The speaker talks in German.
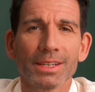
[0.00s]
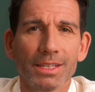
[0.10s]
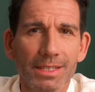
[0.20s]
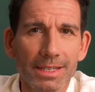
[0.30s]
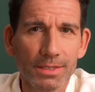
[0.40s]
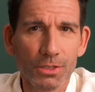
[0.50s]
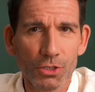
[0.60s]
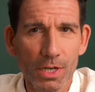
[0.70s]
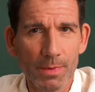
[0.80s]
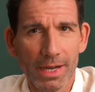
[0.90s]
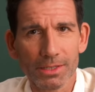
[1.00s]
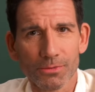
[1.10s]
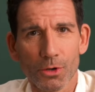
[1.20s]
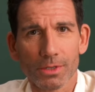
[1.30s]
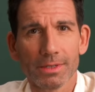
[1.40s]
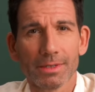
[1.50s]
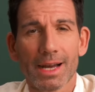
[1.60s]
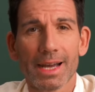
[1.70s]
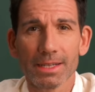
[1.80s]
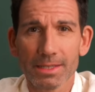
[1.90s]
Das lässt sich schnell beantworten.
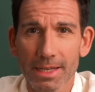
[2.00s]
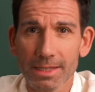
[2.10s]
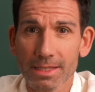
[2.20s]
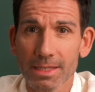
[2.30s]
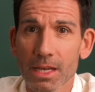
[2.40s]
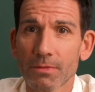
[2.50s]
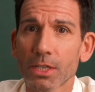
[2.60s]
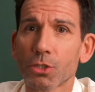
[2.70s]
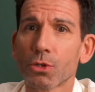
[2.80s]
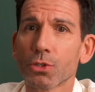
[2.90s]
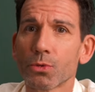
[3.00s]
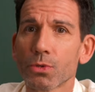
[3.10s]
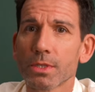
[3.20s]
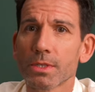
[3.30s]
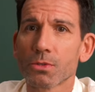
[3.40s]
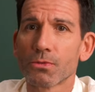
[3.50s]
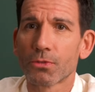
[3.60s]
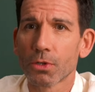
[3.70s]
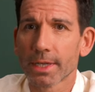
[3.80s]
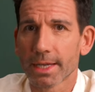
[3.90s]
Einerseits, weil Keuchhusten zu
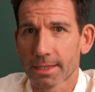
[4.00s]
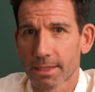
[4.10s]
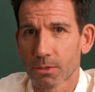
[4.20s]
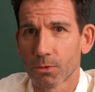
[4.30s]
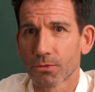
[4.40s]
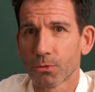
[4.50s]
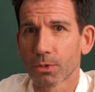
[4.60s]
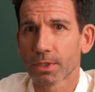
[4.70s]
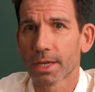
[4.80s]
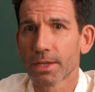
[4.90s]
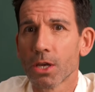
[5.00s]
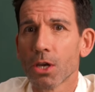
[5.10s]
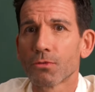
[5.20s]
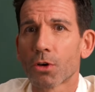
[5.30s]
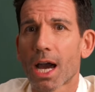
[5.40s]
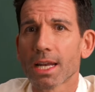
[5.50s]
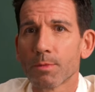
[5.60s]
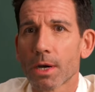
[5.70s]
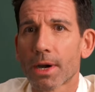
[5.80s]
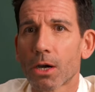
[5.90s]
Folgeerkrankungen führen kann, vor allem
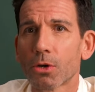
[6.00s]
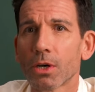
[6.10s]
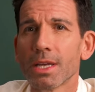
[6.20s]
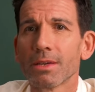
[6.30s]
aber auch,